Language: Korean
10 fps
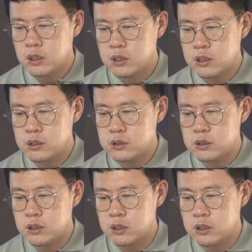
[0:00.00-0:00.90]
하나
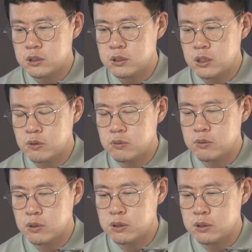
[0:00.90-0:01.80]
이제 일을
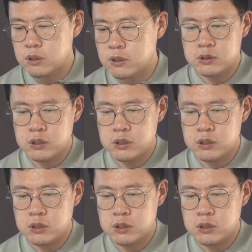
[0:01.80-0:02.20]
하고 있는데요.